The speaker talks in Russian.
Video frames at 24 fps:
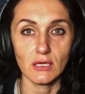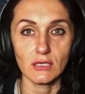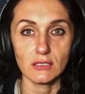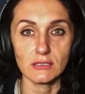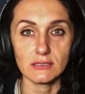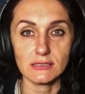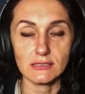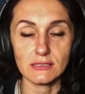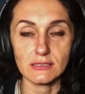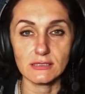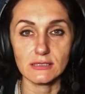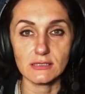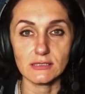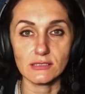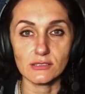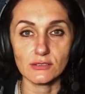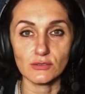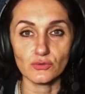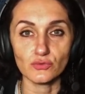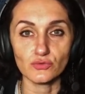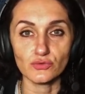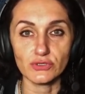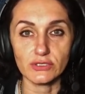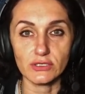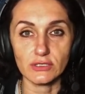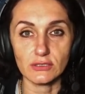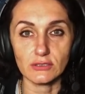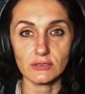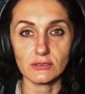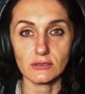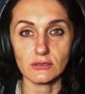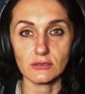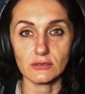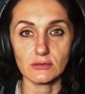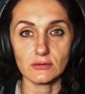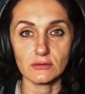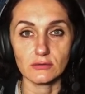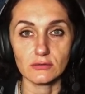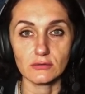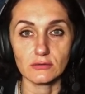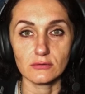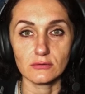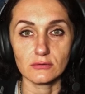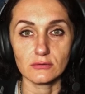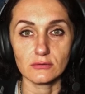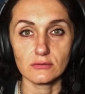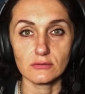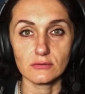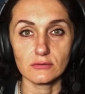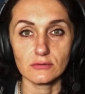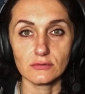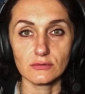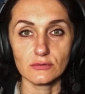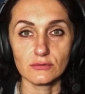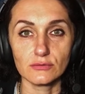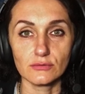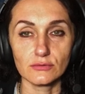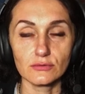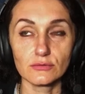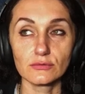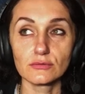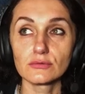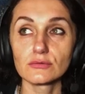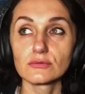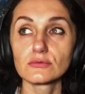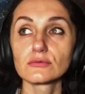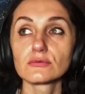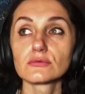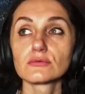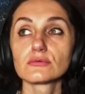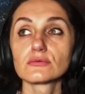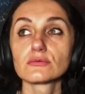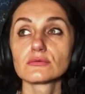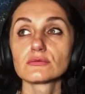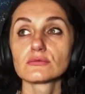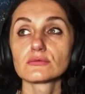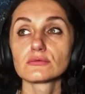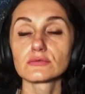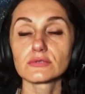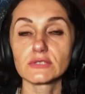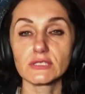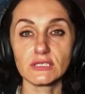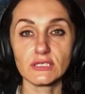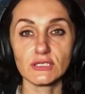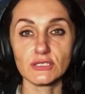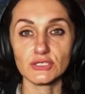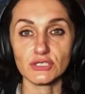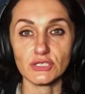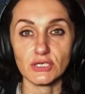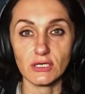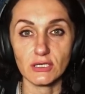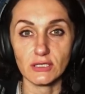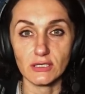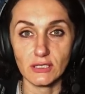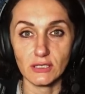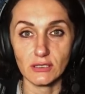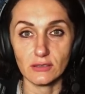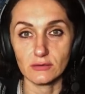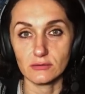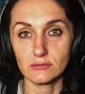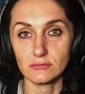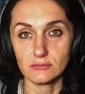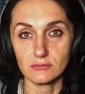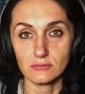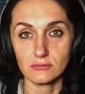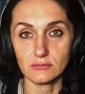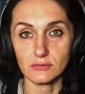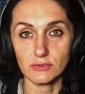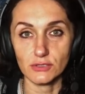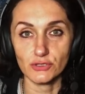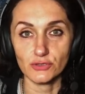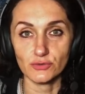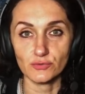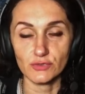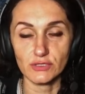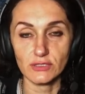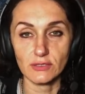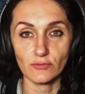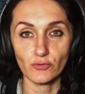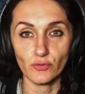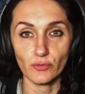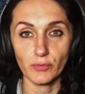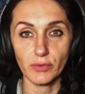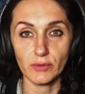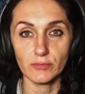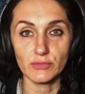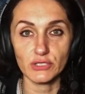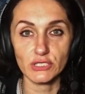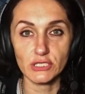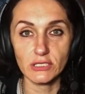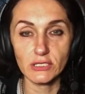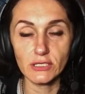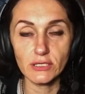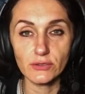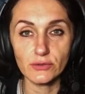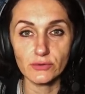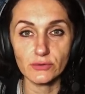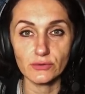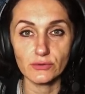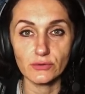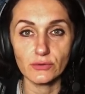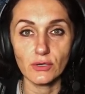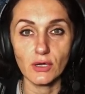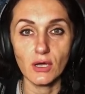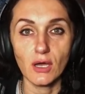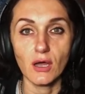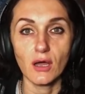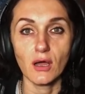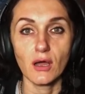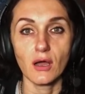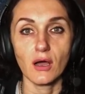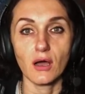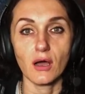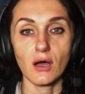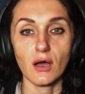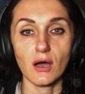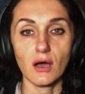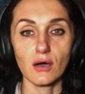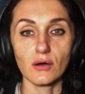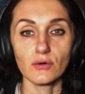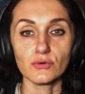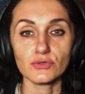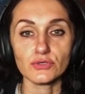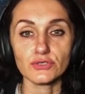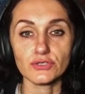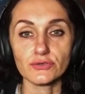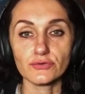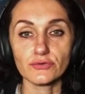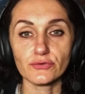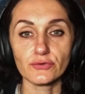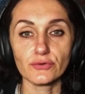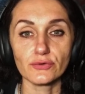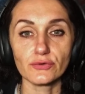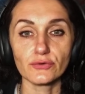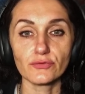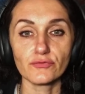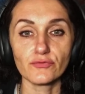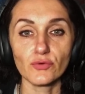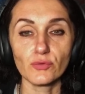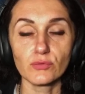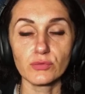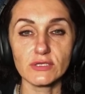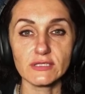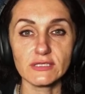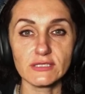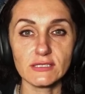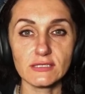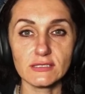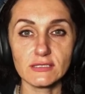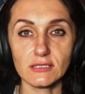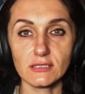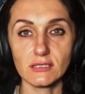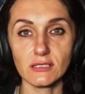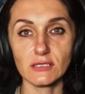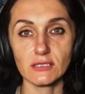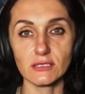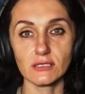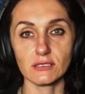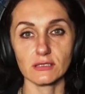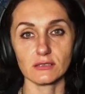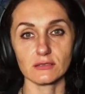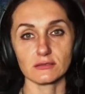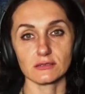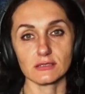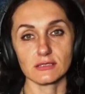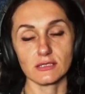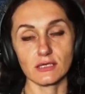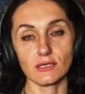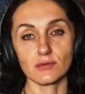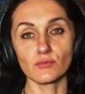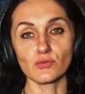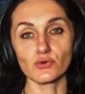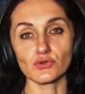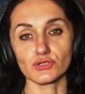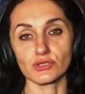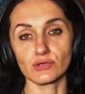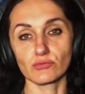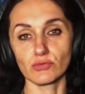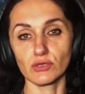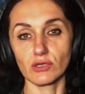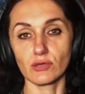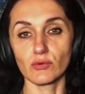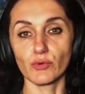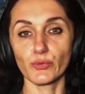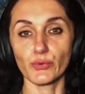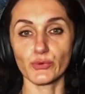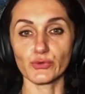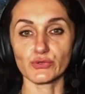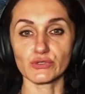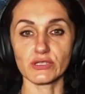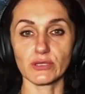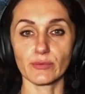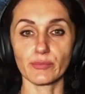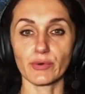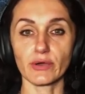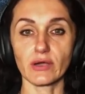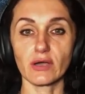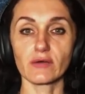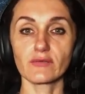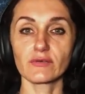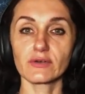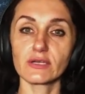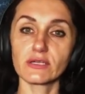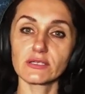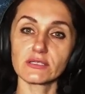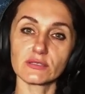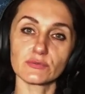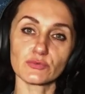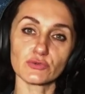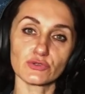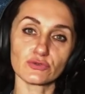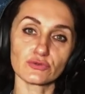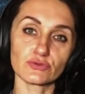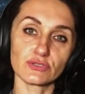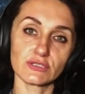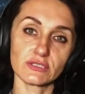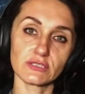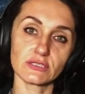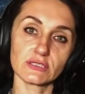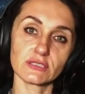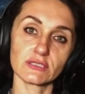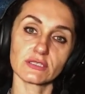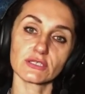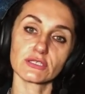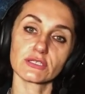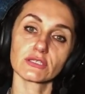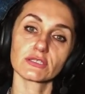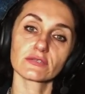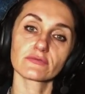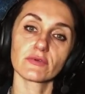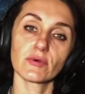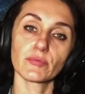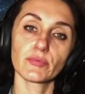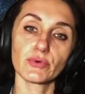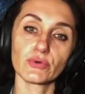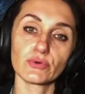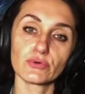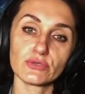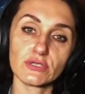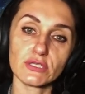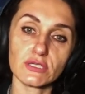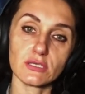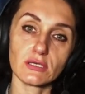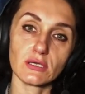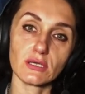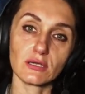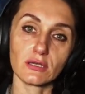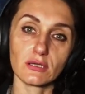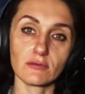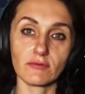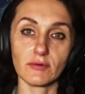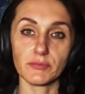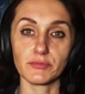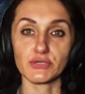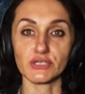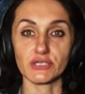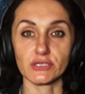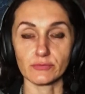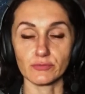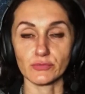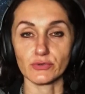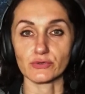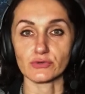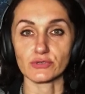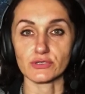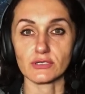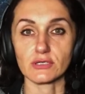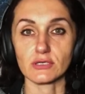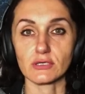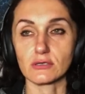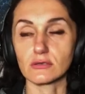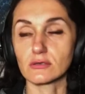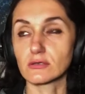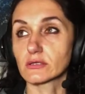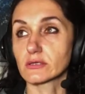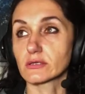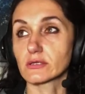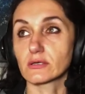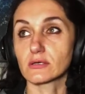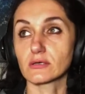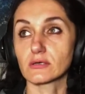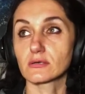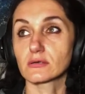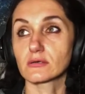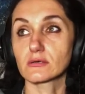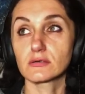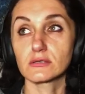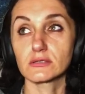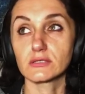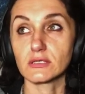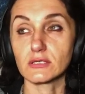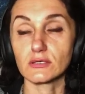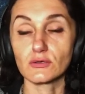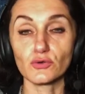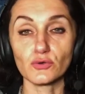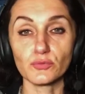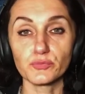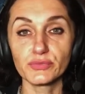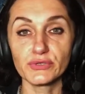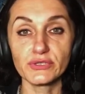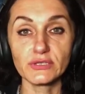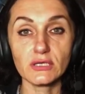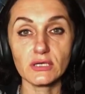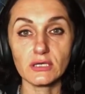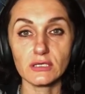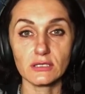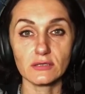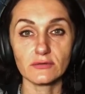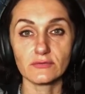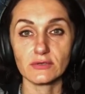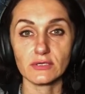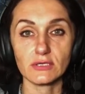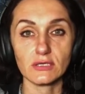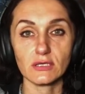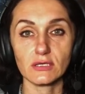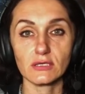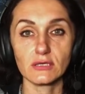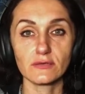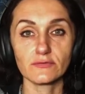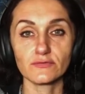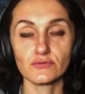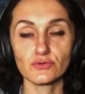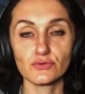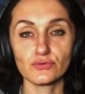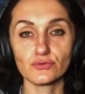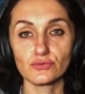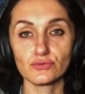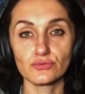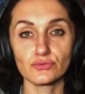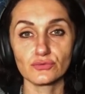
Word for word: здесь русских, э, таких же, как я, начнем с того, по мышлению, а уж э, в области эзотерики с кем можно было бы просто поговорить, обсудить, решить вопросы, это вообще просто, это, это крупинка, наверное, на всю,